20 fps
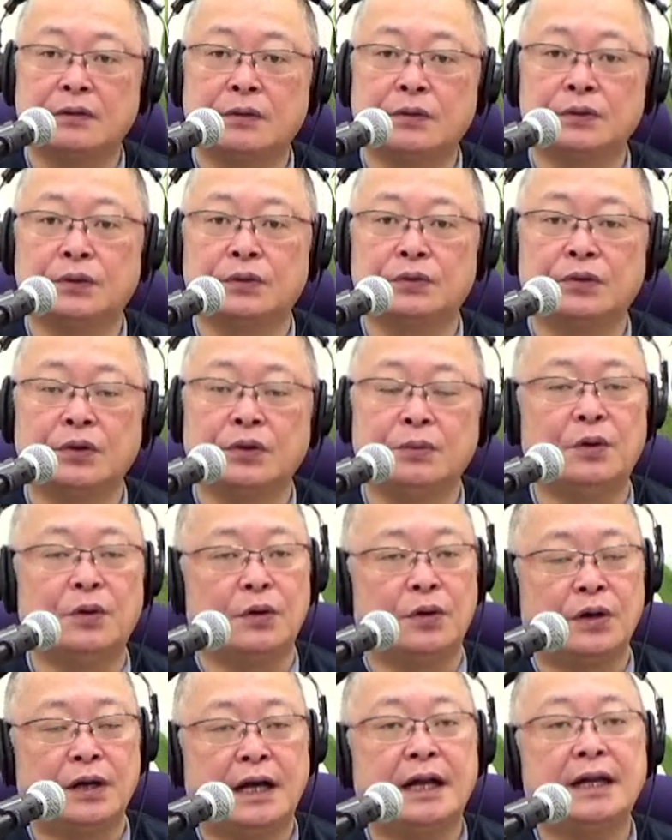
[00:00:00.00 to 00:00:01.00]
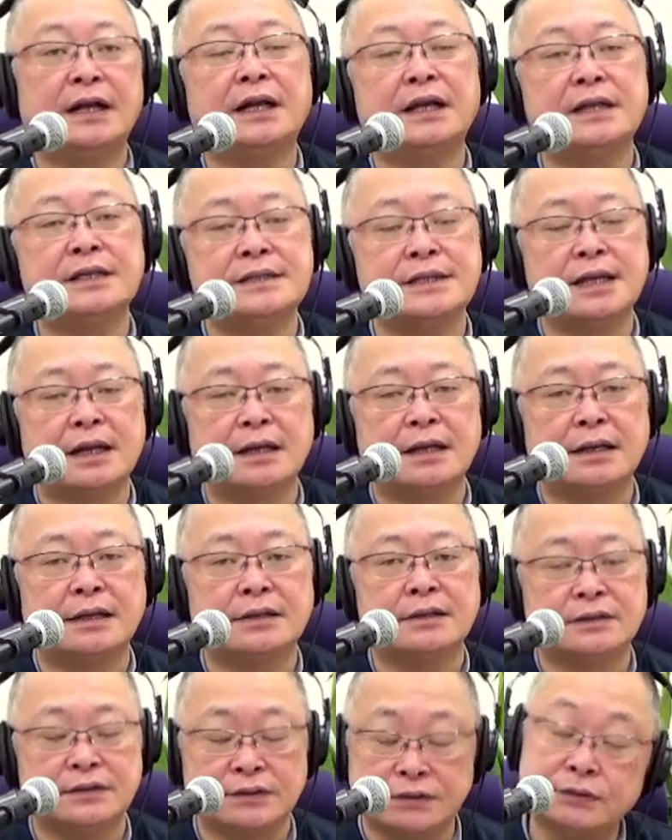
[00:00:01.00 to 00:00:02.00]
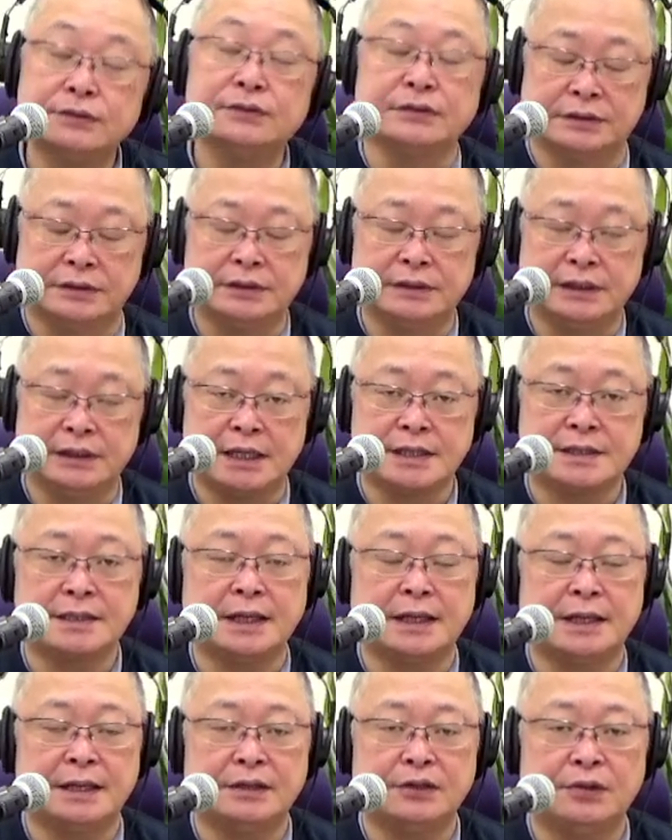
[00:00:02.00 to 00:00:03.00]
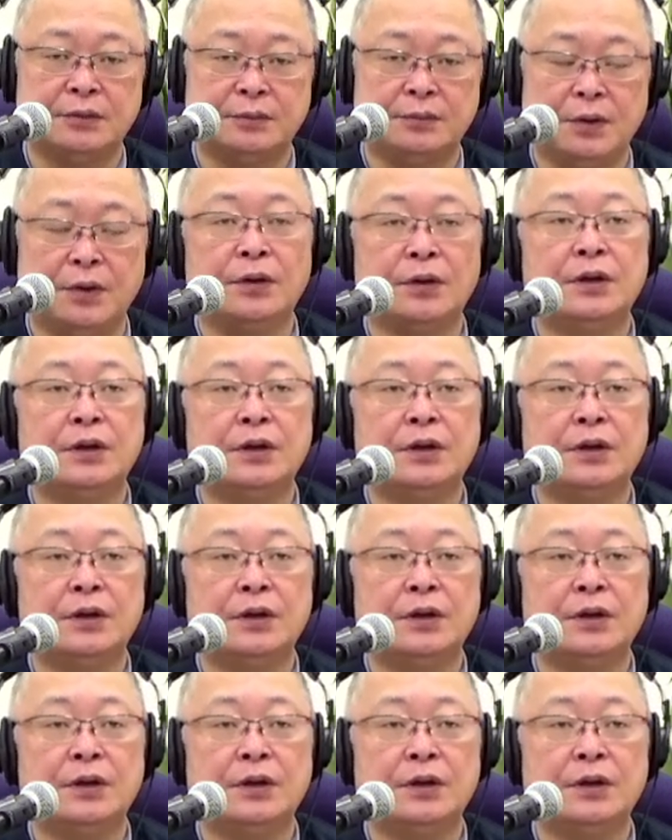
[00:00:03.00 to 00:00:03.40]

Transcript: こととも関連してくるんですけれども、